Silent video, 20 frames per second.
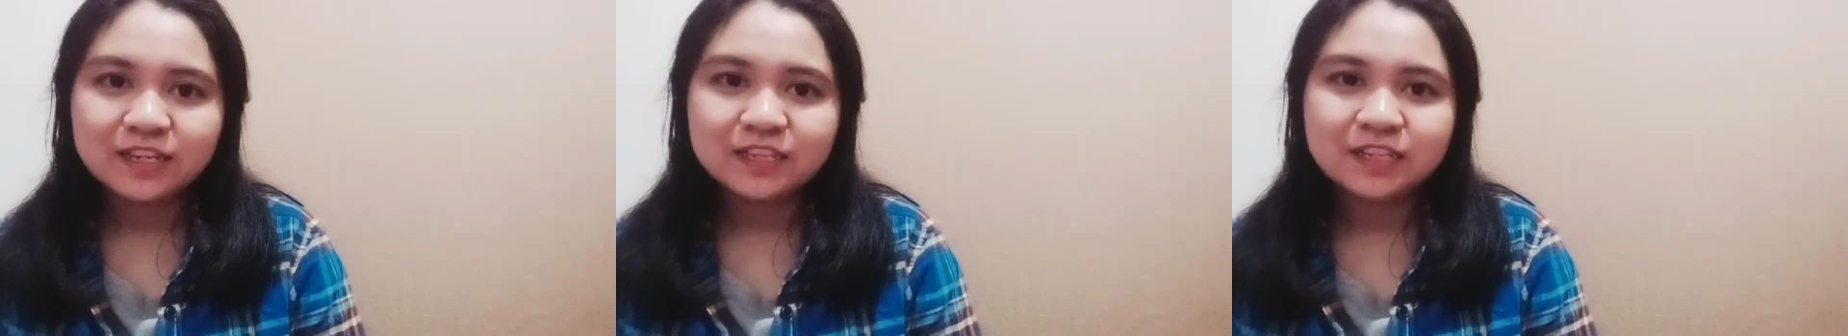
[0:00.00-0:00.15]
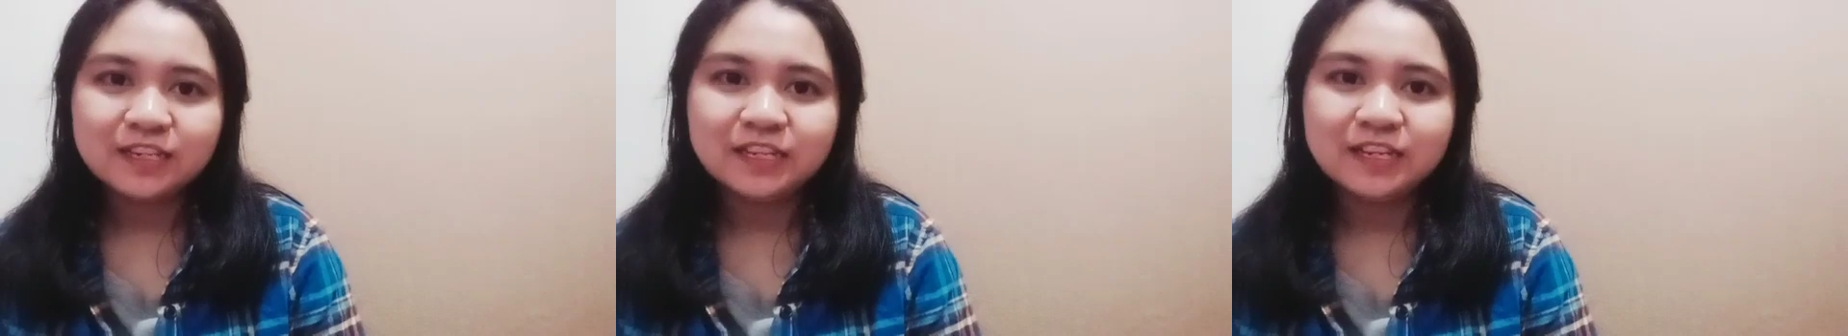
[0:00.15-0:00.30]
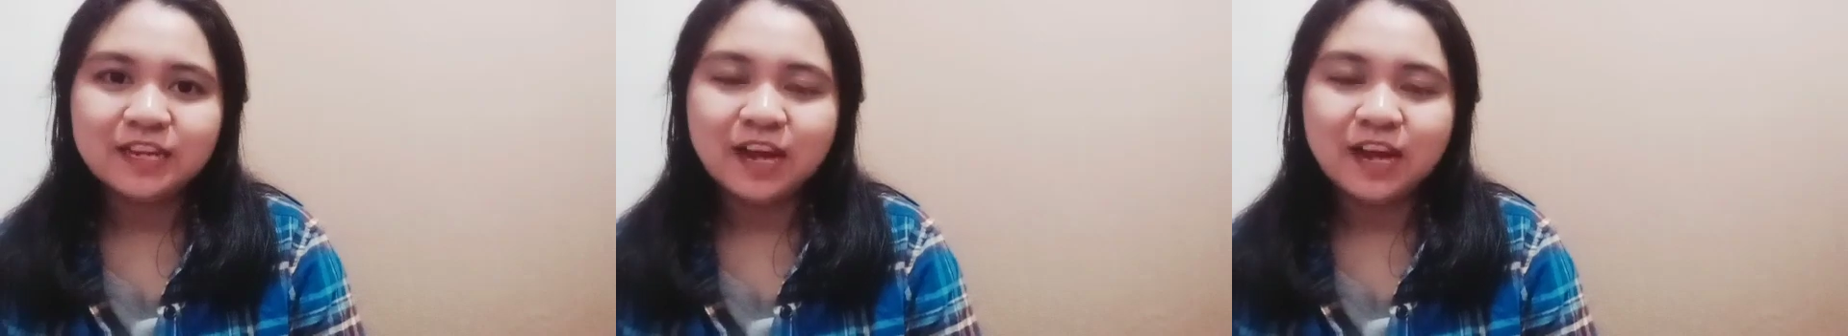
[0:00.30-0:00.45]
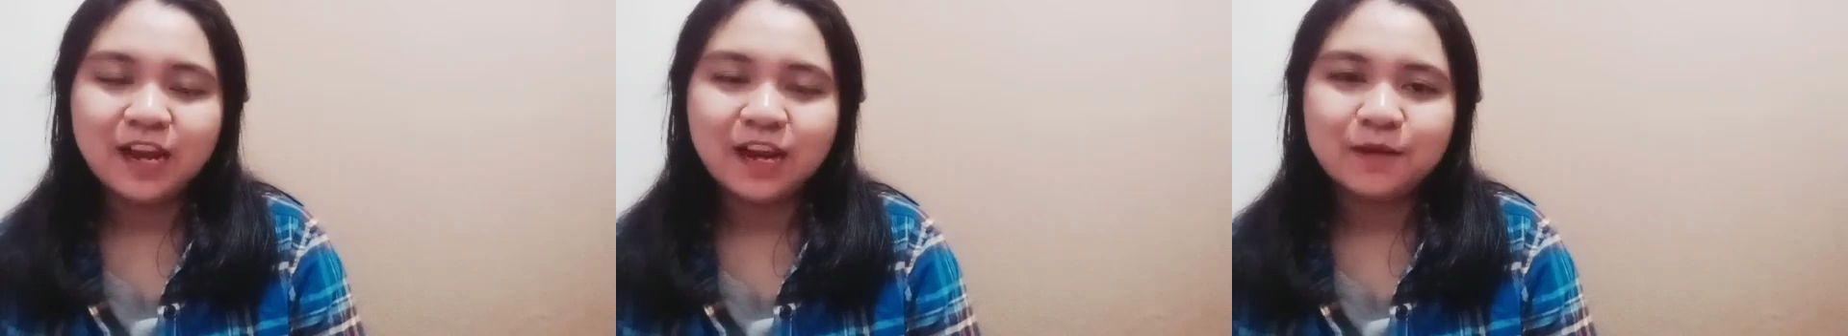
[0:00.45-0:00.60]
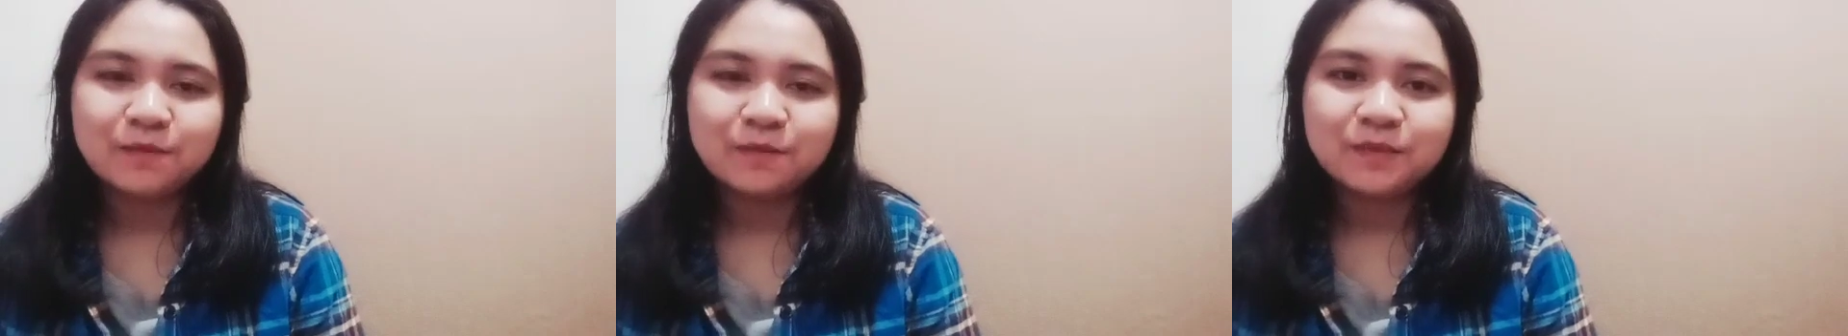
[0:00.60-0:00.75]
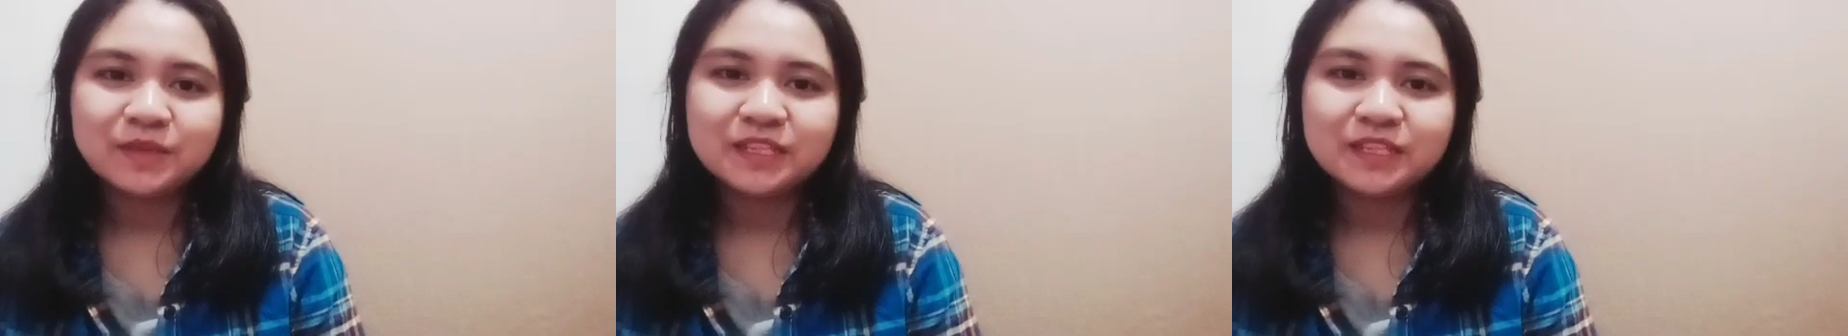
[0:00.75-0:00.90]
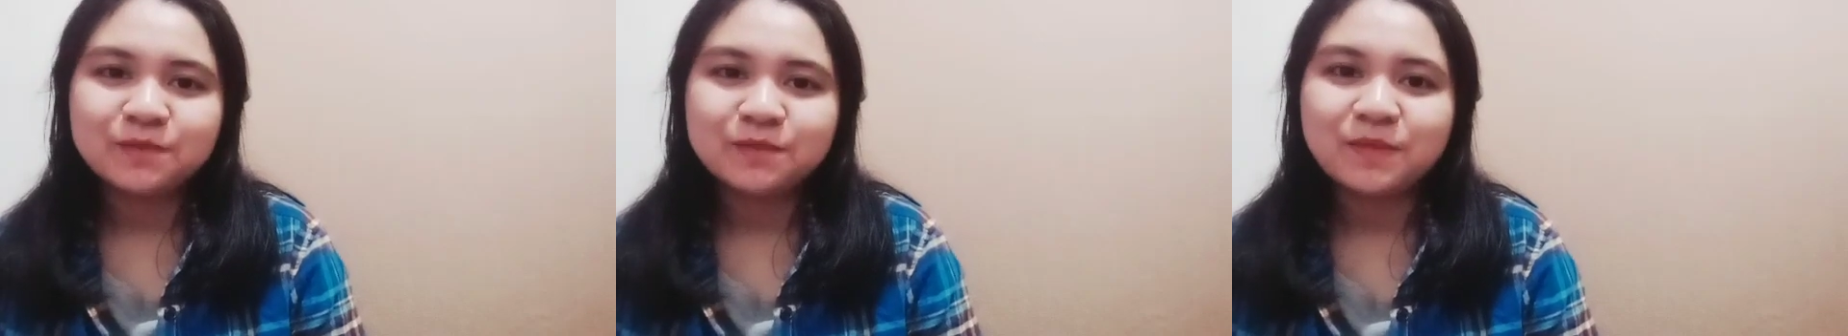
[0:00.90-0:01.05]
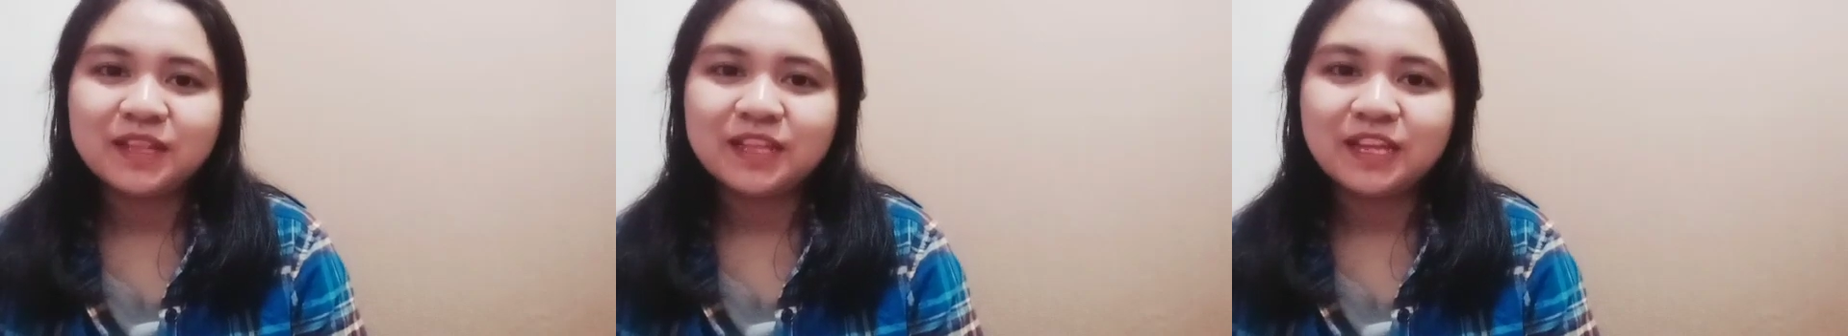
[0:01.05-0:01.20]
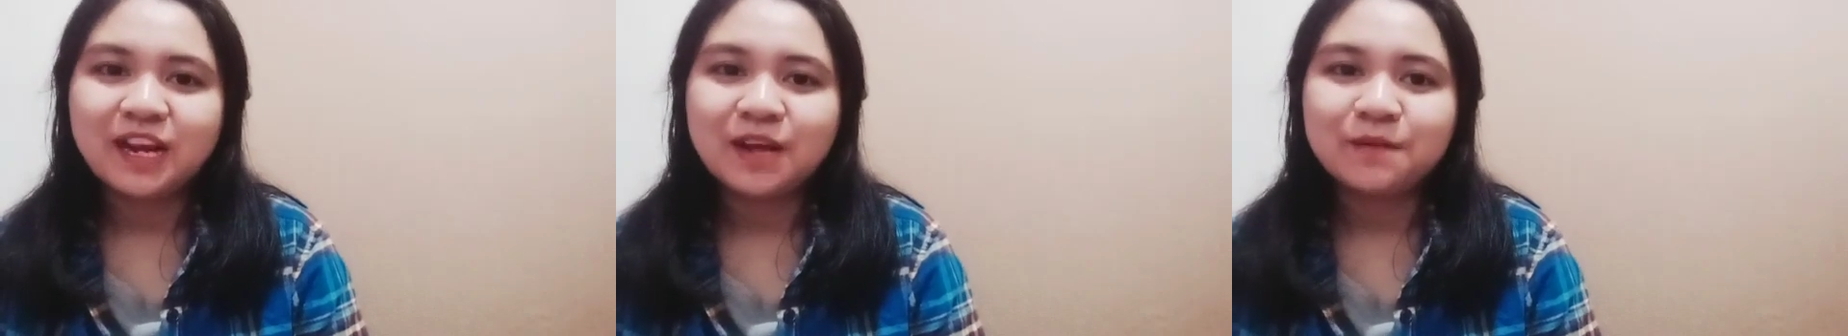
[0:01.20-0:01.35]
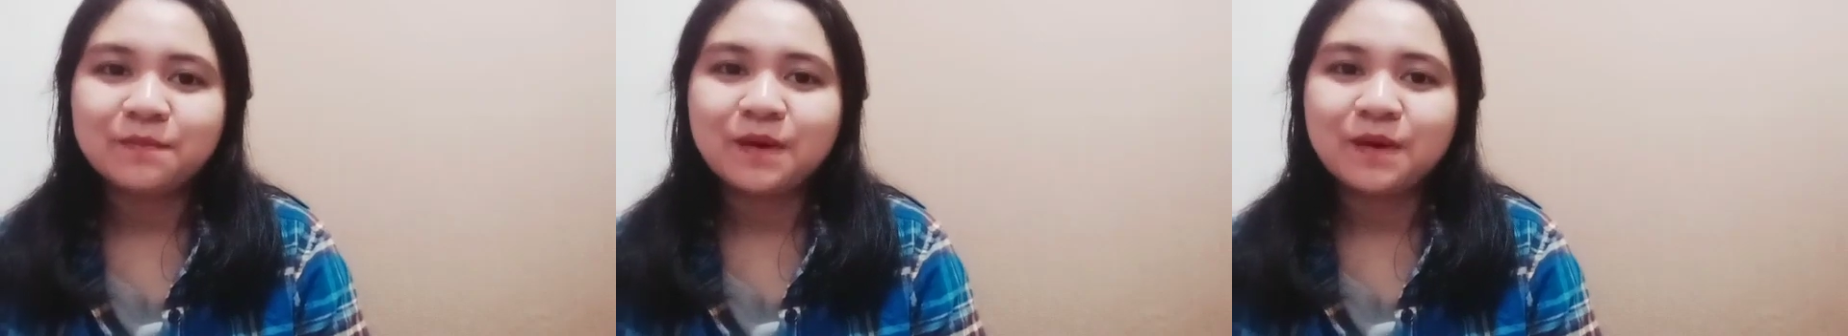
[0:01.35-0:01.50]
di dalam kesempatan
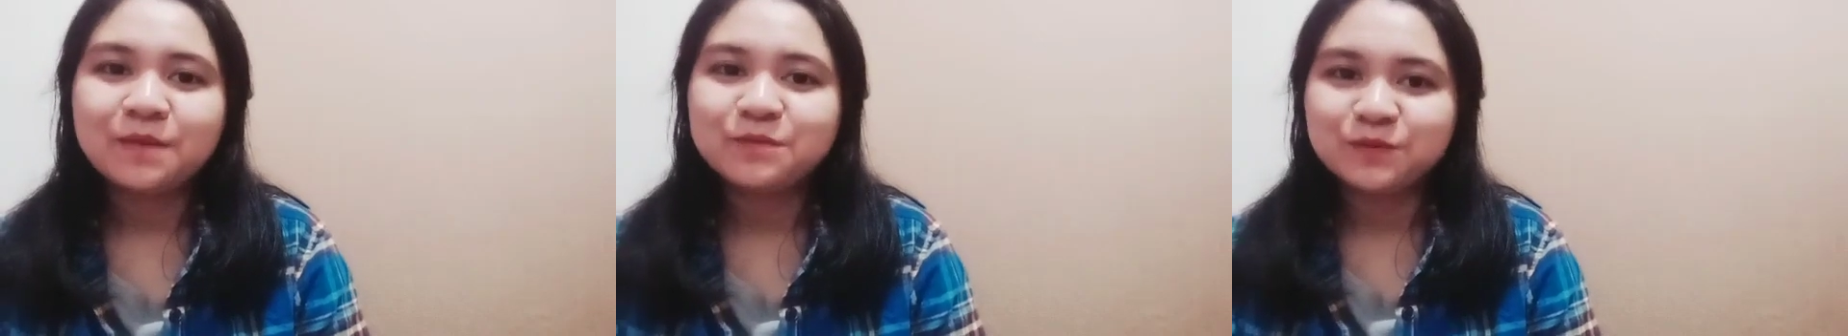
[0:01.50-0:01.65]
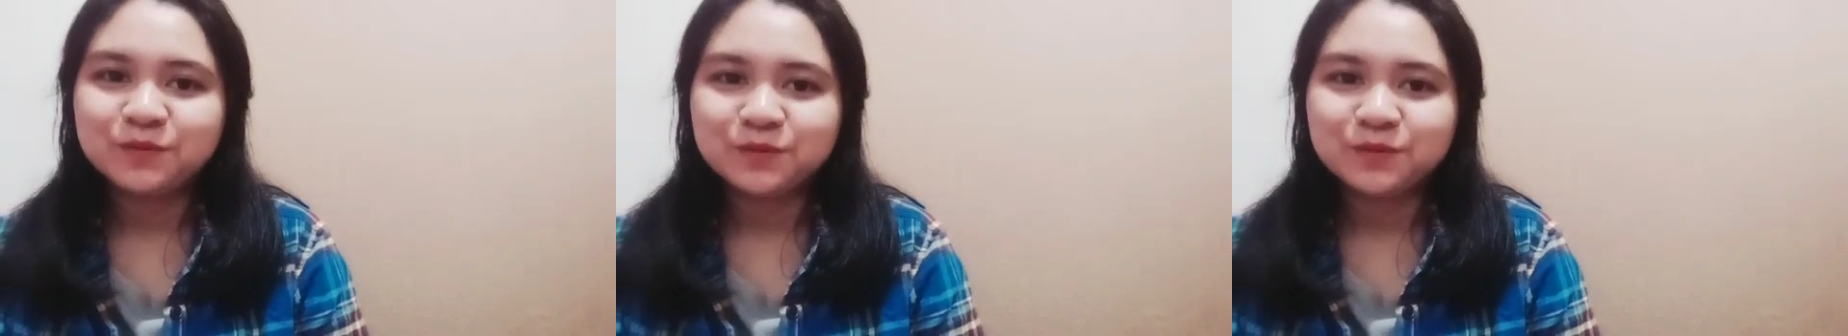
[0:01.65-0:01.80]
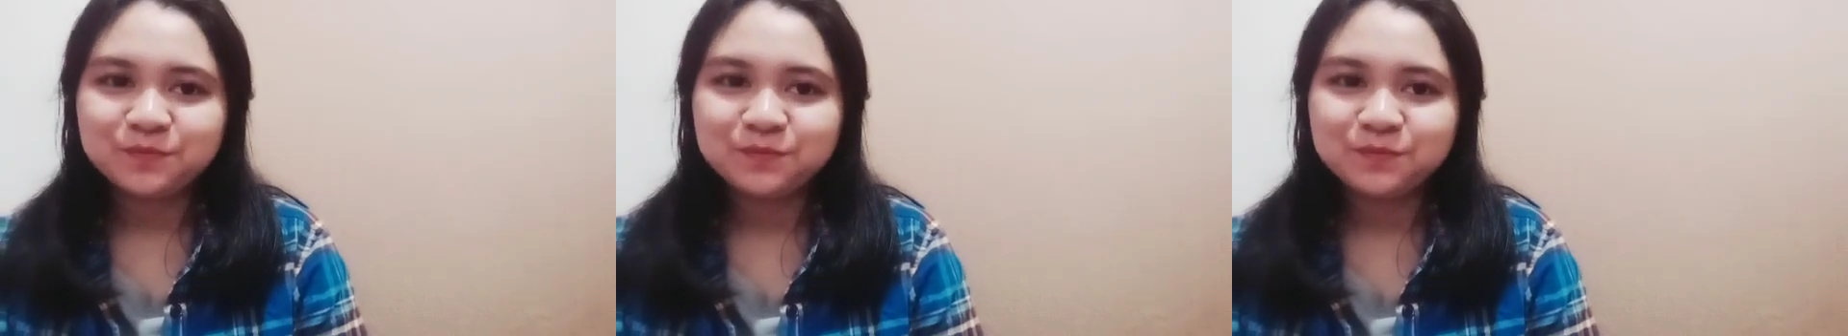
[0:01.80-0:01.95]
apapun.